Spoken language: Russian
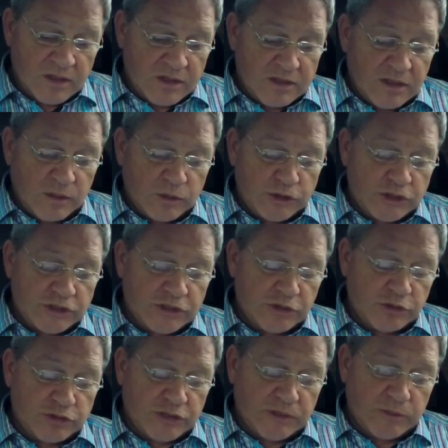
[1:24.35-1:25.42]
Я очень
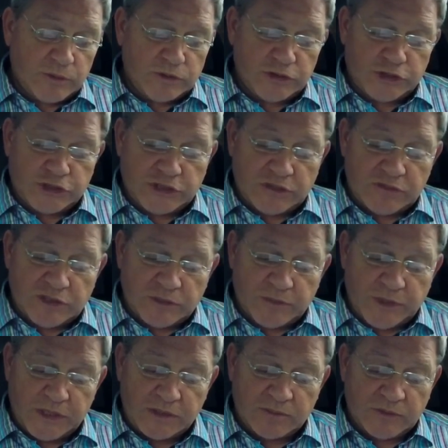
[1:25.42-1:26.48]
целеустремленный человек,
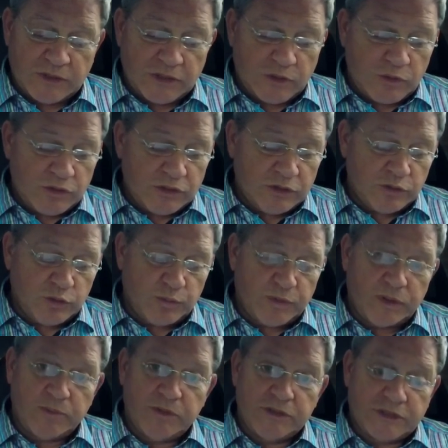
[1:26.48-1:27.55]
при этом далеко не
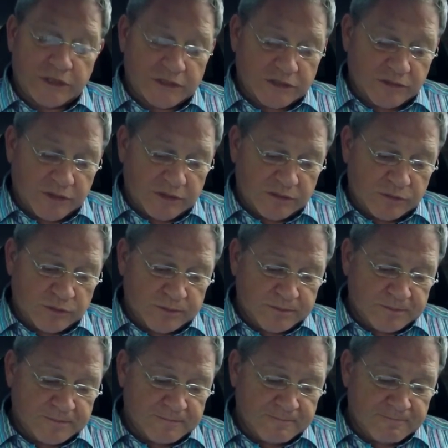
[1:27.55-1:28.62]
глупый, быстро схватываю.
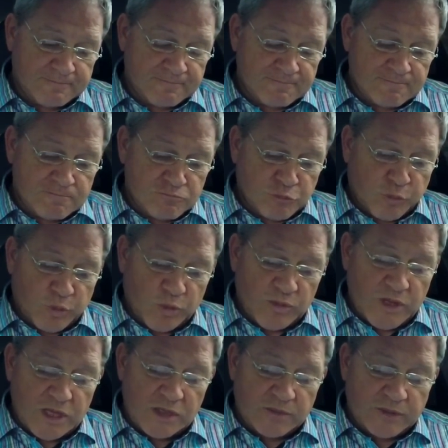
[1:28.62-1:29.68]
У
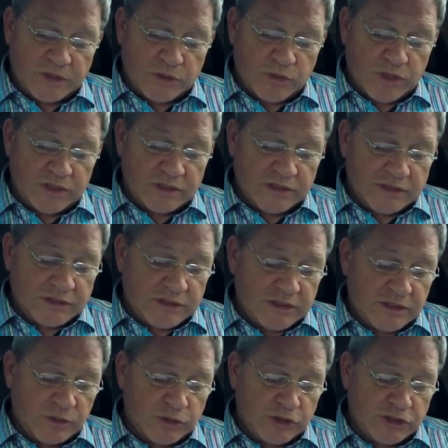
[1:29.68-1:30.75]
меня неплохой английский,
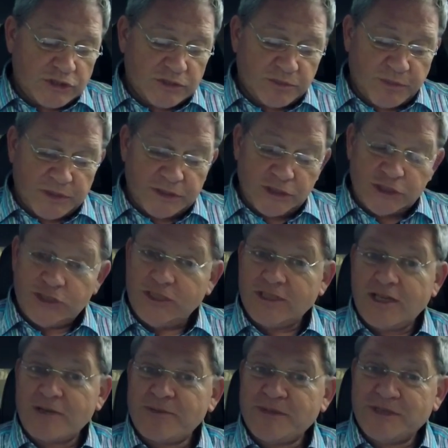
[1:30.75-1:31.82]
я очень симпатичная,
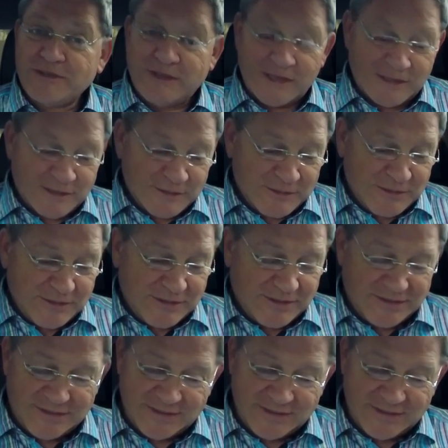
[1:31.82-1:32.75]
как мне говорят люди.